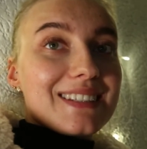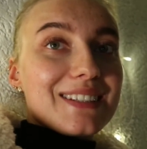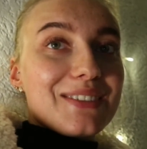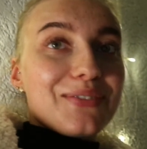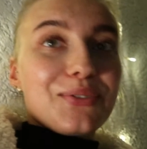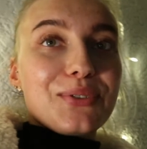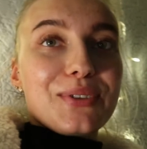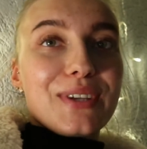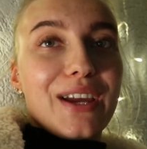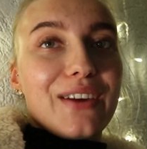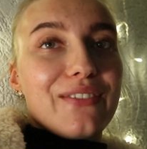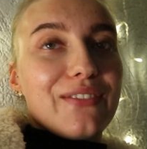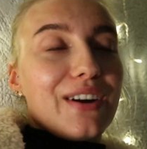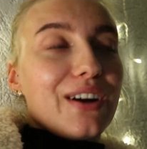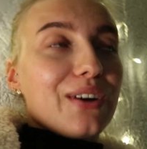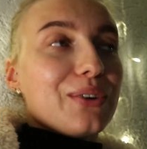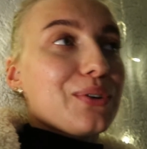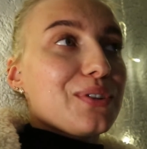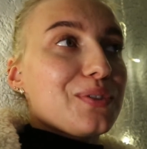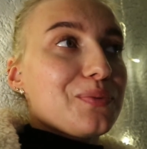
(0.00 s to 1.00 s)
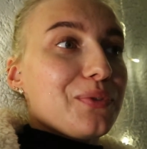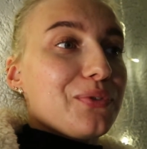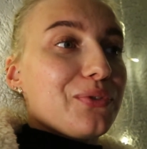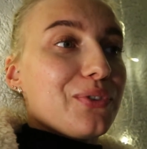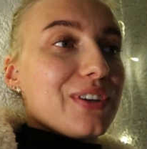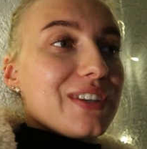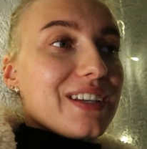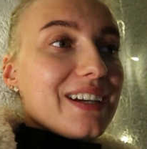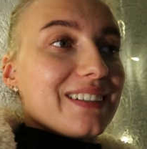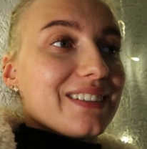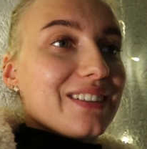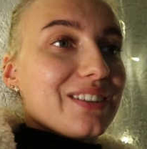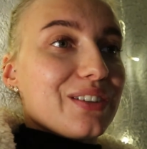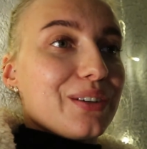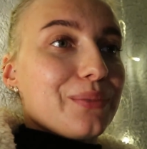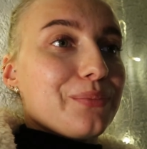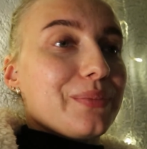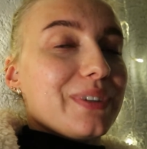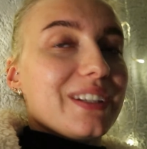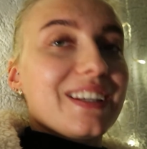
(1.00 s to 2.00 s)
Ich wurde einfach kurz bevor ich
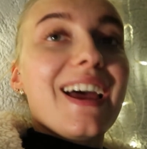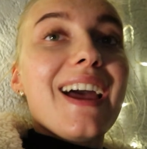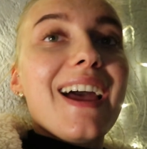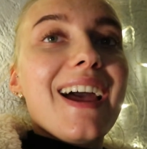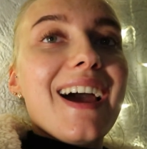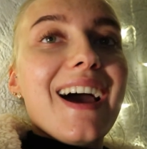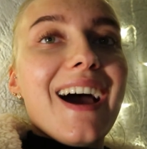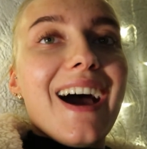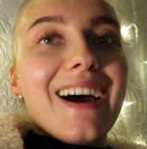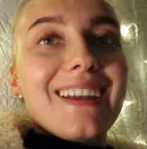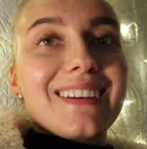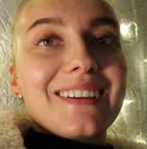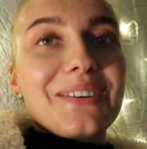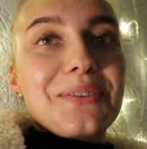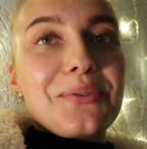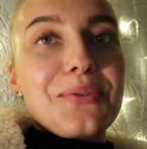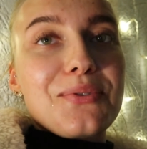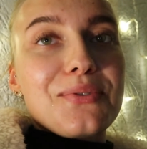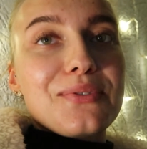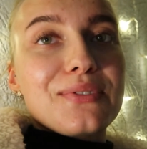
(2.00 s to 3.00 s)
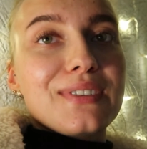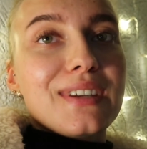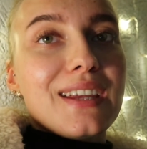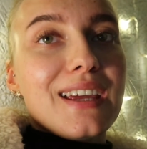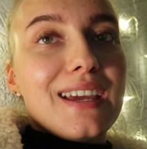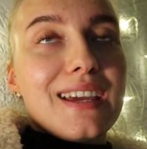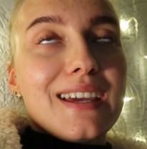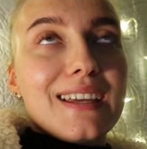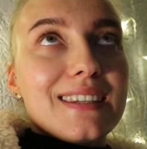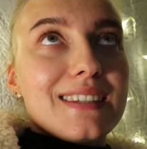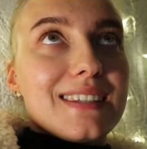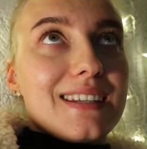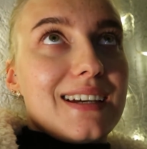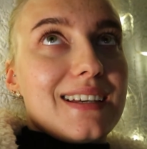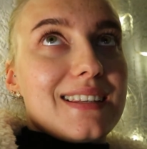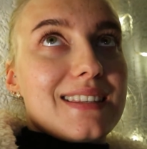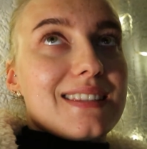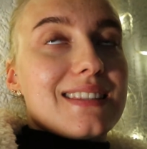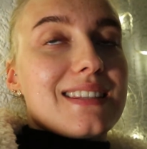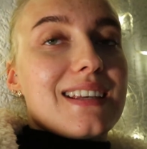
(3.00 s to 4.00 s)
angekommen bin, angerufen,
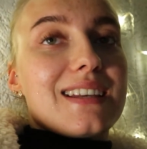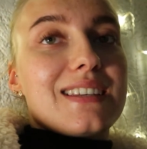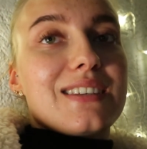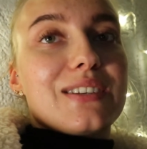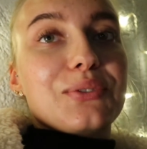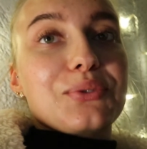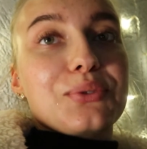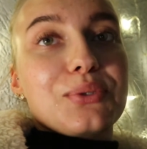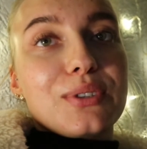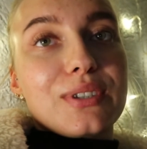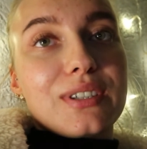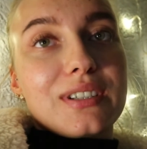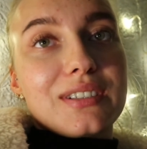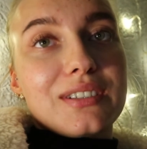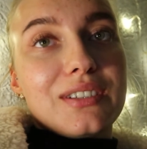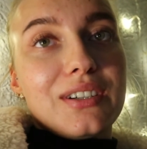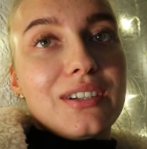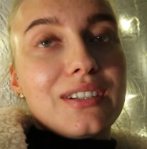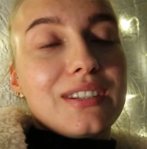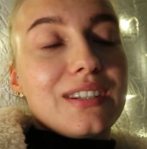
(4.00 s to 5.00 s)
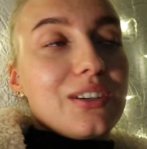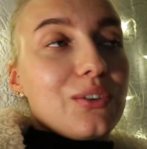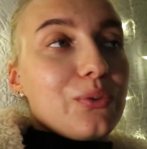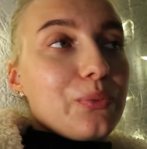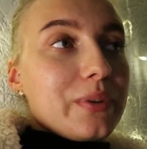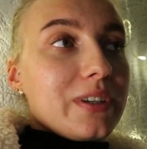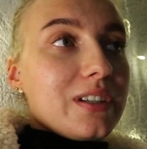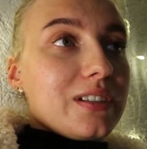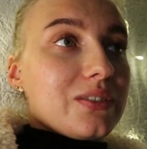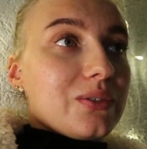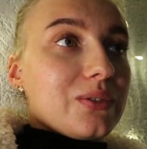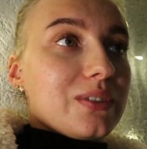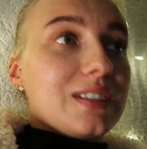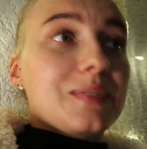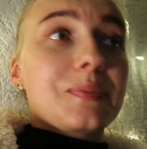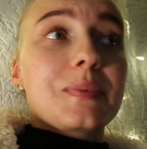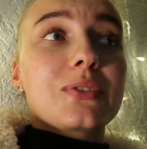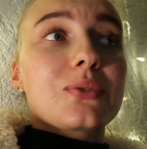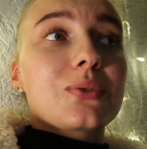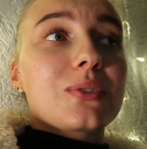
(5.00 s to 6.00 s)
dass der Chirurg noch in der OP ist und
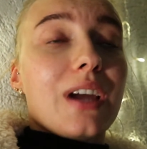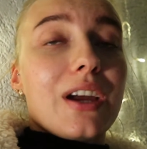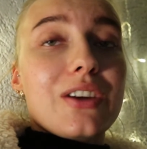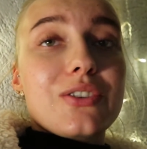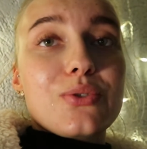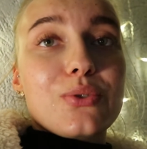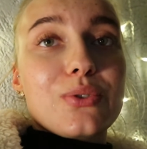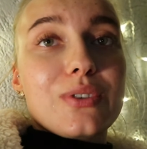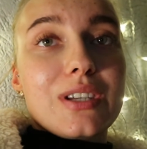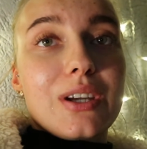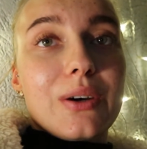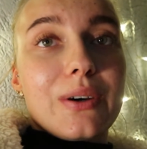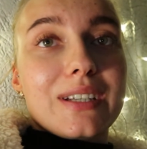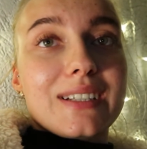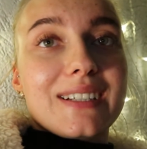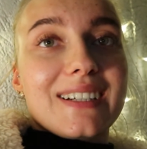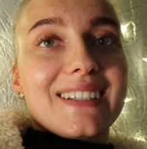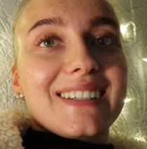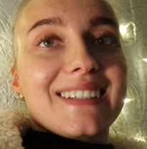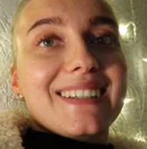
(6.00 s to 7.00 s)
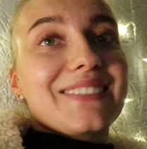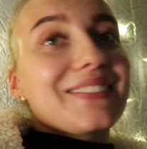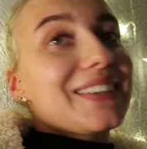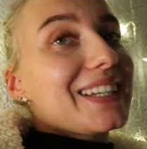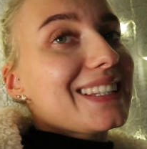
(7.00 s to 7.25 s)
das bis zu drei Stunden dauern kann.